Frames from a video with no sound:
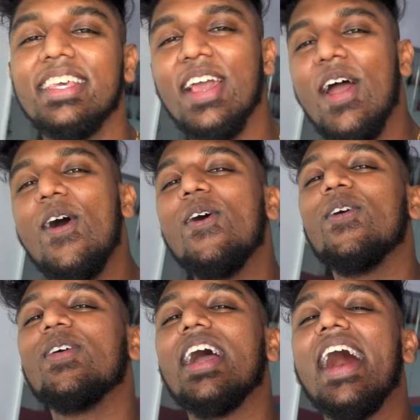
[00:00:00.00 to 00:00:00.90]
யோ
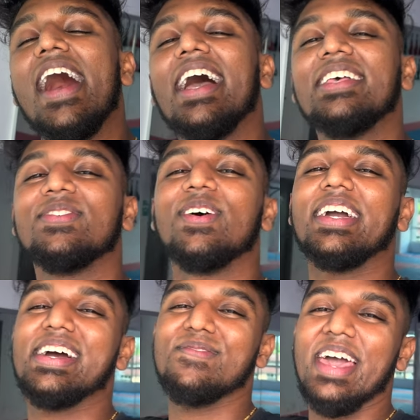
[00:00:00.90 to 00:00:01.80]
காய்ஸ்
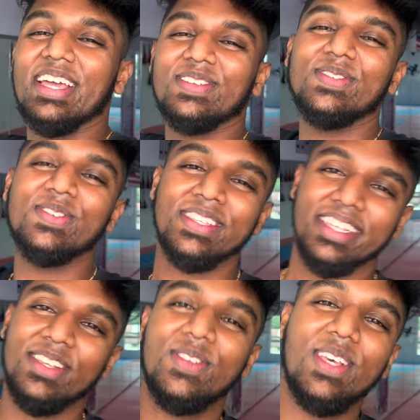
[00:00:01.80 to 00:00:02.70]
வெல்கம் பேக் டு
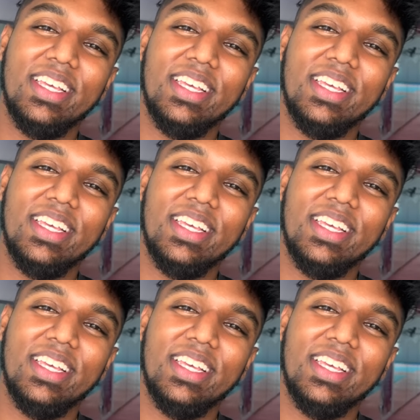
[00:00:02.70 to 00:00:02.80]
சசி